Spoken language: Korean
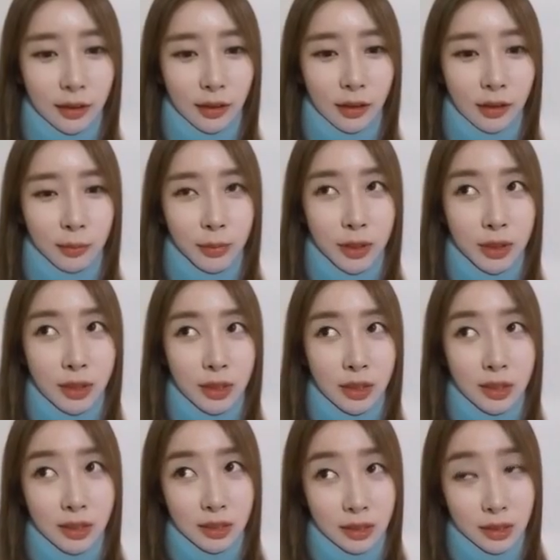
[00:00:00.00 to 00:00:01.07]
아,
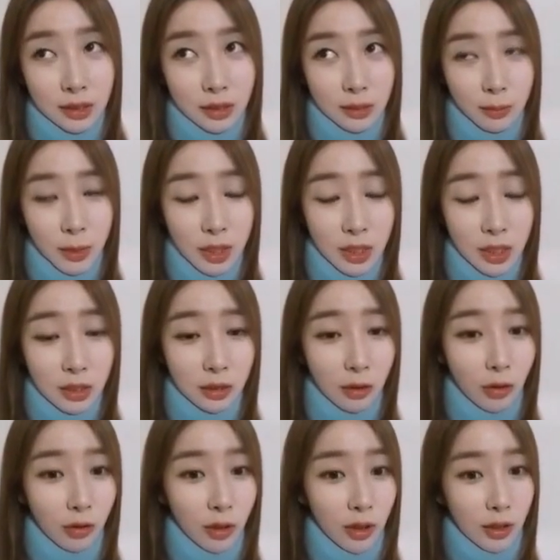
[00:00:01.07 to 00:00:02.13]
미니는
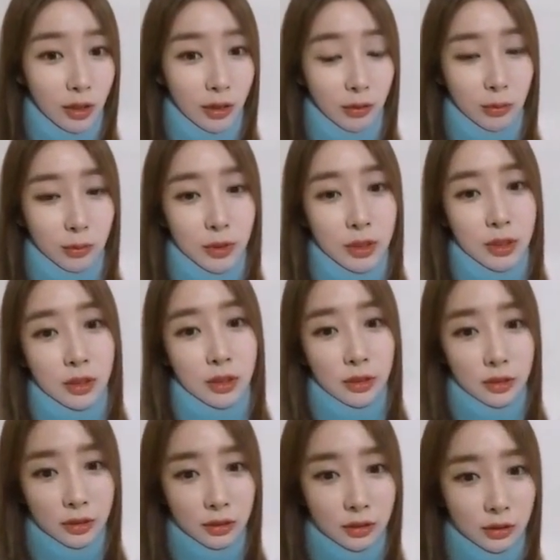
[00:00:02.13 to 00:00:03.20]
건강해요.
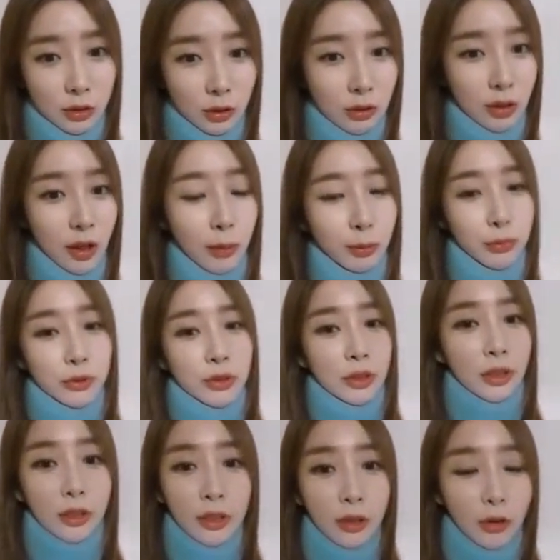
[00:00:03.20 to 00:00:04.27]
미니는 절대
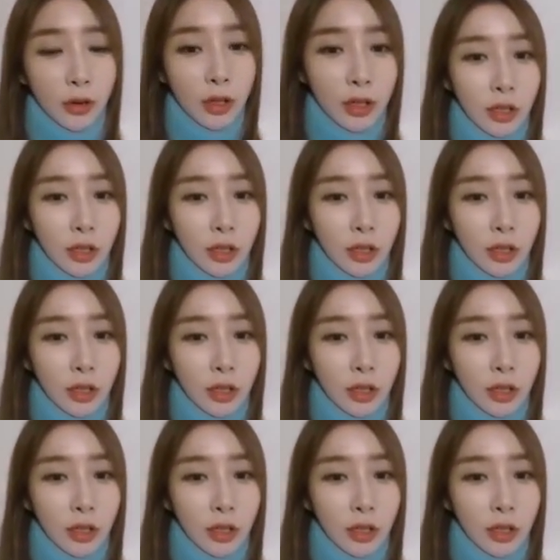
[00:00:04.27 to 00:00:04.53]
아프지 않아요.